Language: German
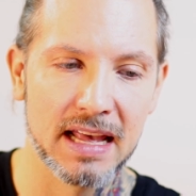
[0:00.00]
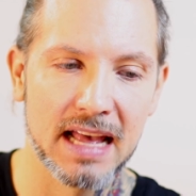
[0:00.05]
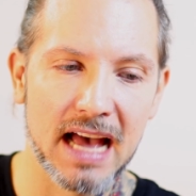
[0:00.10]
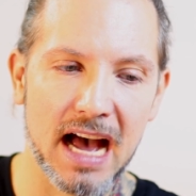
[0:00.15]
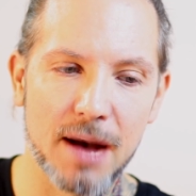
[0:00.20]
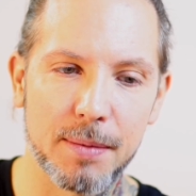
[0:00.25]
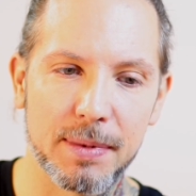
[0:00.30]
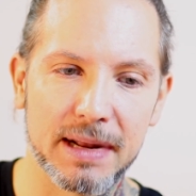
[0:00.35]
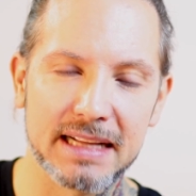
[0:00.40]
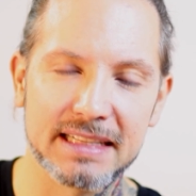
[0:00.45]

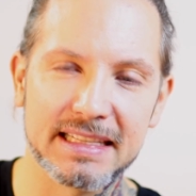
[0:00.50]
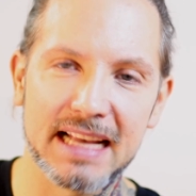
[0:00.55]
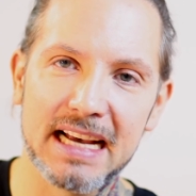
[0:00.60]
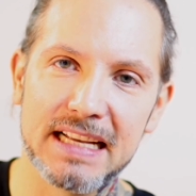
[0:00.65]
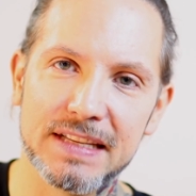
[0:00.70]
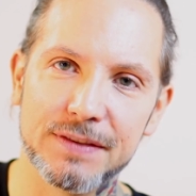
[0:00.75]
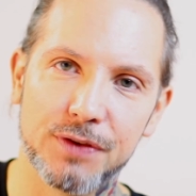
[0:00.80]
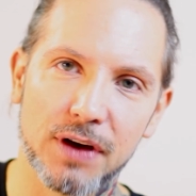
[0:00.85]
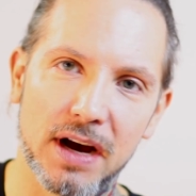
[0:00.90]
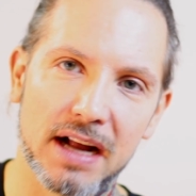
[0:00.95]
Aber das
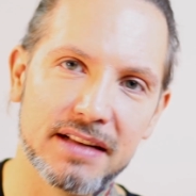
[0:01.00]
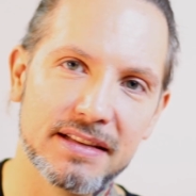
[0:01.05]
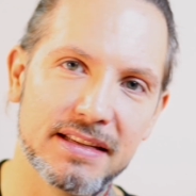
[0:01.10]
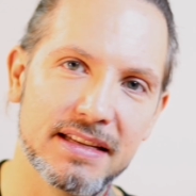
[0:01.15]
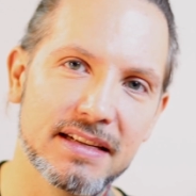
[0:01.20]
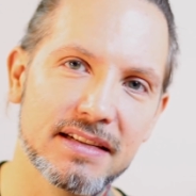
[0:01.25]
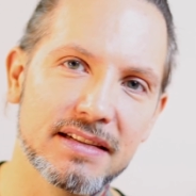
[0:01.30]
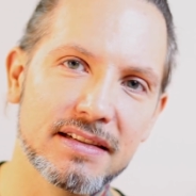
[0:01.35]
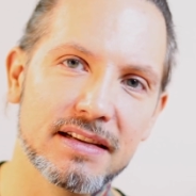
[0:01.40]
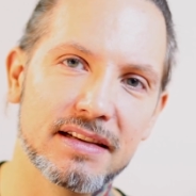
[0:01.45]
heißt für all
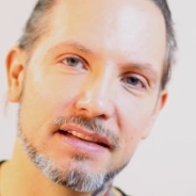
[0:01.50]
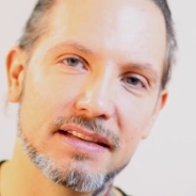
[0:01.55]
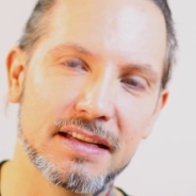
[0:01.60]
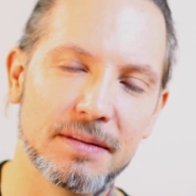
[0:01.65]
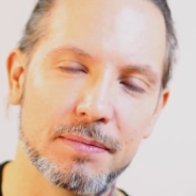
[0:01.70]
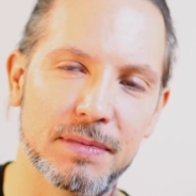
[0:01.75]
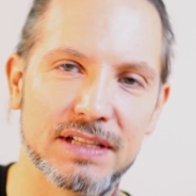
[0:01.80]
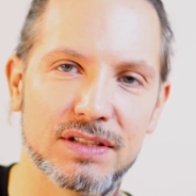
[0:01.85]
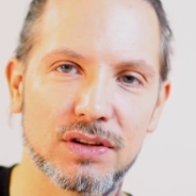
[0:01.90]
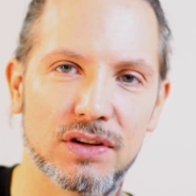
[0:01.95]
die, die
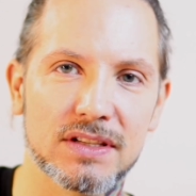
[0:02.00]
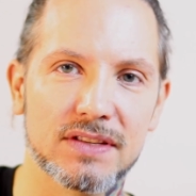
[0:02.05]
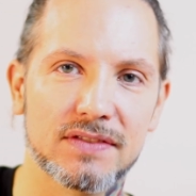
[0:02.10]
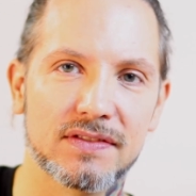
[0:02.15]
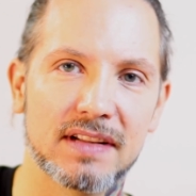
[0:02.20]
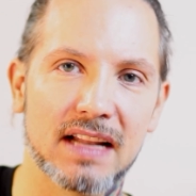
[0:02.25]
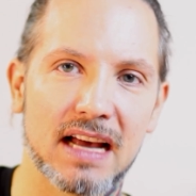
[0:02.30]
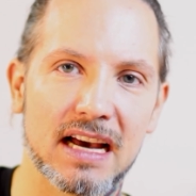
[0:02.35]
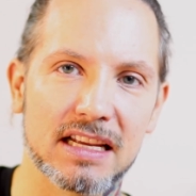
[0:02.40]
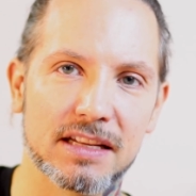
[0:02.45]
mir sonst
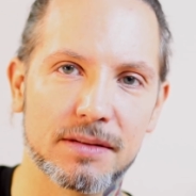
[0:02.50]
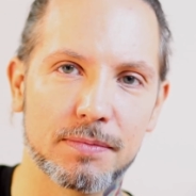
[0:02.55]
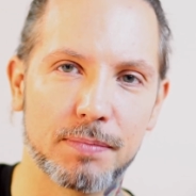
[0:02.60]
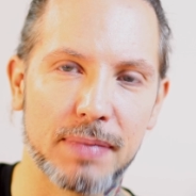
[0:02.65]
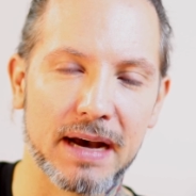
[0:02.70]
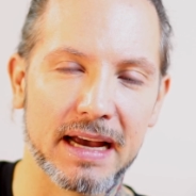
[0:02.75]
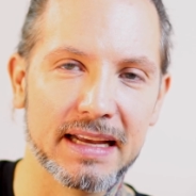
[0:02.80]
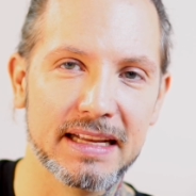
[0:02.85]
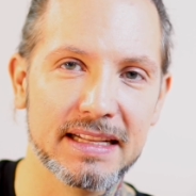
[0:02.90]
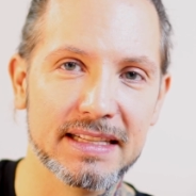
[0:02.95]
vielleicht
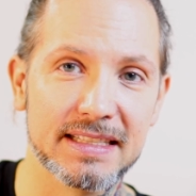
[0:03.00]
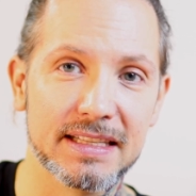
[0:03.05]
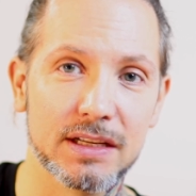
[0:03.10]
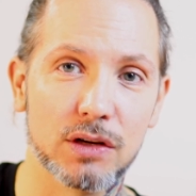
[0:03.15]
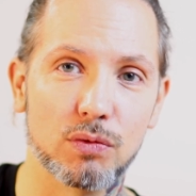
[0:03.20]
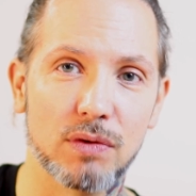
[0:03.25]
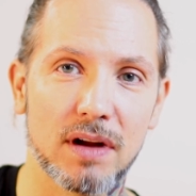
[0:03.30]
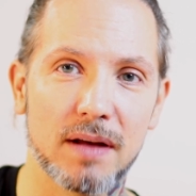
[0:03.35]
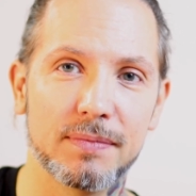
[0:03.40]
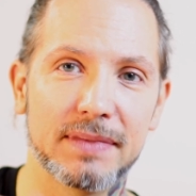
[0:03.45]
bei
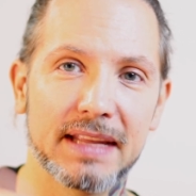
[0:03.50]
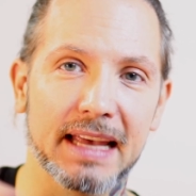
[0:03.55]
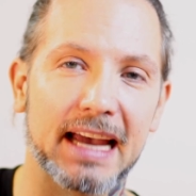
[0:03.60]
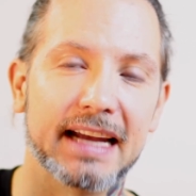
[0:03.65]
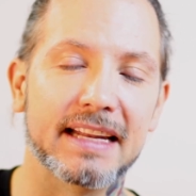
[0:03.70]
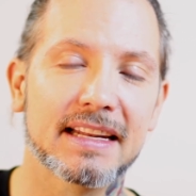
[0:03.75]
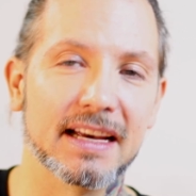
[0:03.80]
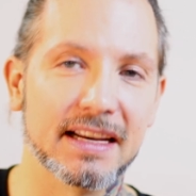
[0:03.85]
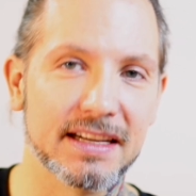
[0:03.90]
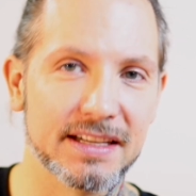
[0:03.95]
Instagram
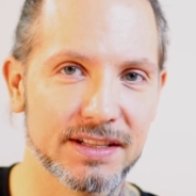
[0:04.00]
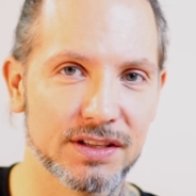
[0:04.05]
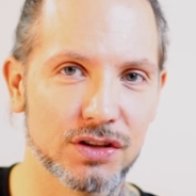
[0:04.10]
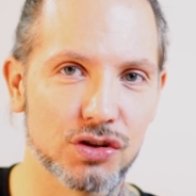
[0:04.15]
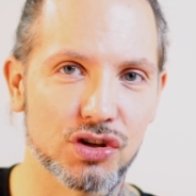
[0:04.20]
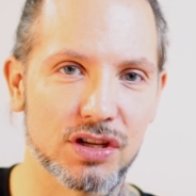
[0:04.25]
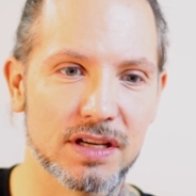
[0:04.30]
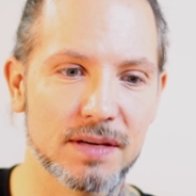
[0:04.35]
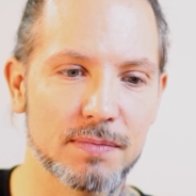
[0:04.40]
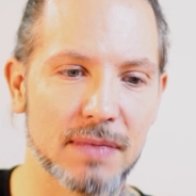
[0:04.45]
Direktnachrichten
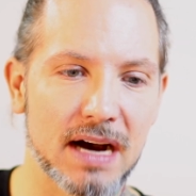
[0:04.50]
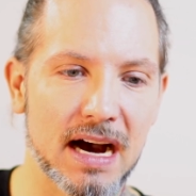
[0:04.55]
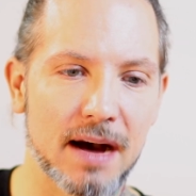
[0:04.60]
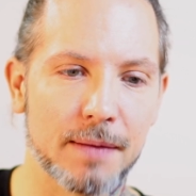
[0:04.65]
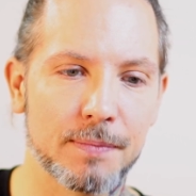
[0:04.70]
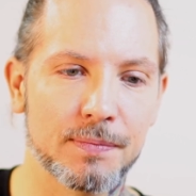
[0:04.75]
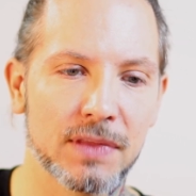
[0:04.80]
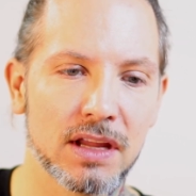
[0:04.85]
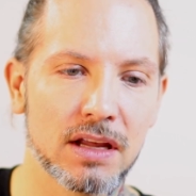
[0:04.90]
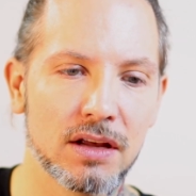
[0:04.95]
geschrieben
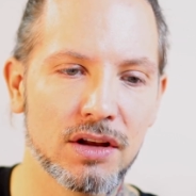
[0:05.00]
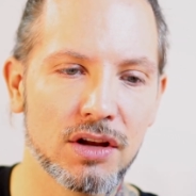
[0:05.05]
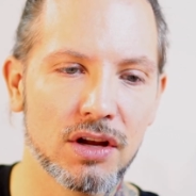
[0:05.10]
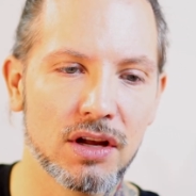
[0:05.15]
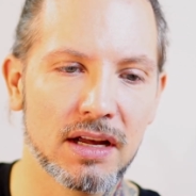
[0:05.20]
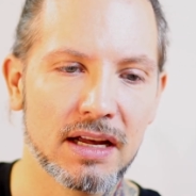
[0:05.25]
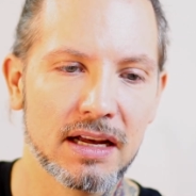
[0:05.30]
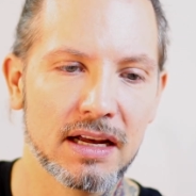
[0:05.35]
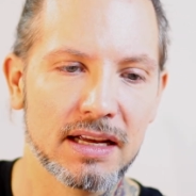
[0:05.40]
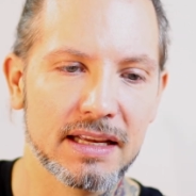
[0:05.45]
haben,
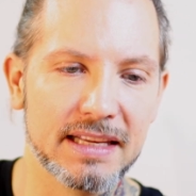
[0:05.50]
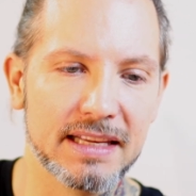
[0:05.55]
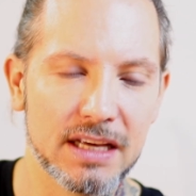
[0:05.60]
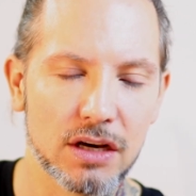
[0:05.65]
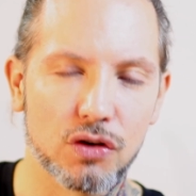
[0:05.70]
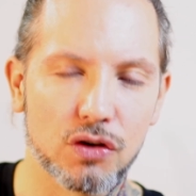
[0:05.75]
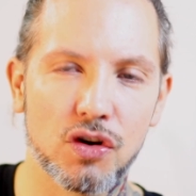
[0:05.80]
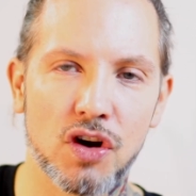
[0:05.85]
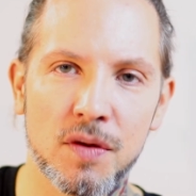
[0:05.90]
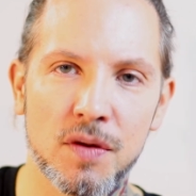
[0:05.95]

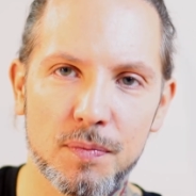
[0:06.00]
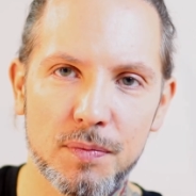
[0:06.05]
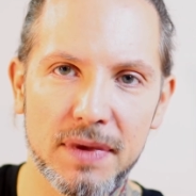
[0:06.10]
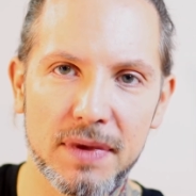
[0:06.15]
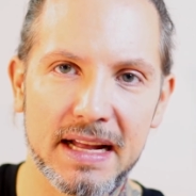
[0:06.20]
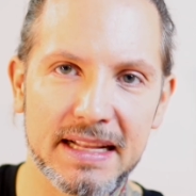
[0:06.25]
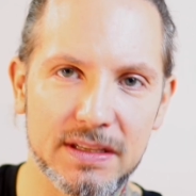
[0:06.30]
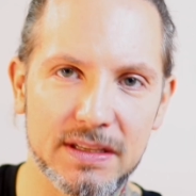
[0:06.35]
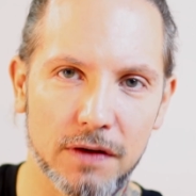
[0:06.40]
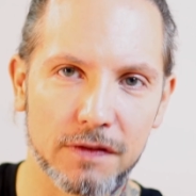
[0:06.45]
ihr könnt mir
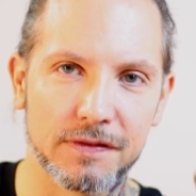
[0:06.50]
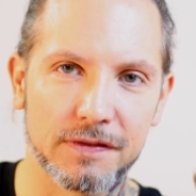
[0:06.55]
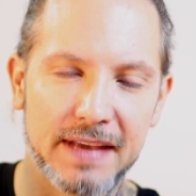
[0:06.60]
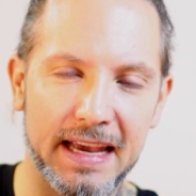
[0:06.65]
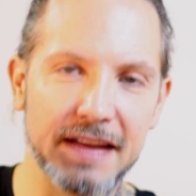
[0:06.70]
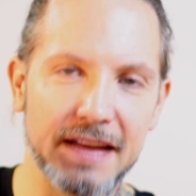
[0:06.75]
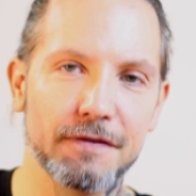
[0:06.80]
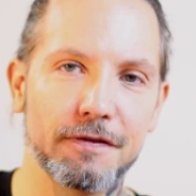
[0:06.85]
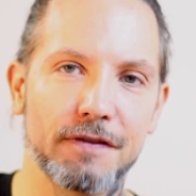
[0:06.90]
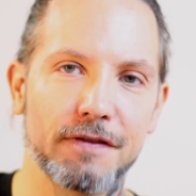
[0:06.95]
jetzt auf
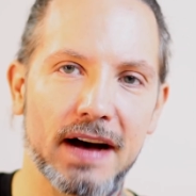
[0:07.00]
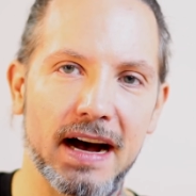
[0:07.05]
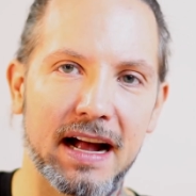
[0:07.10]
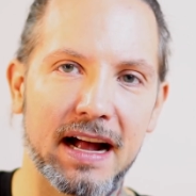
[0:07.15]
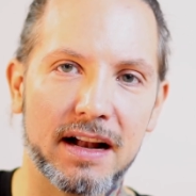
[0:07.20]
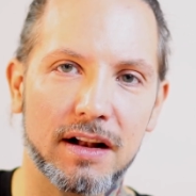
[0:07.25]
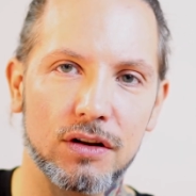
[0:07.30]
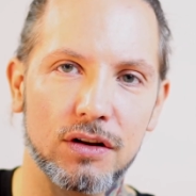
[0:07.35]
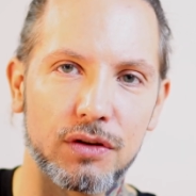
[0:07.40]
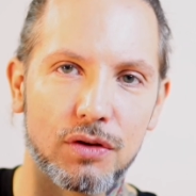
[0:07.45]
jeden
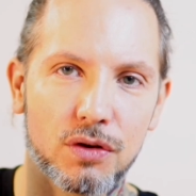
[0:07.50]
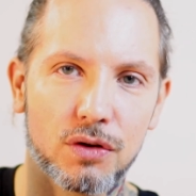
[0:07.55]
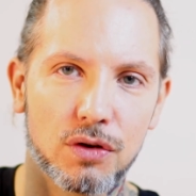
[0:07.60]
Fall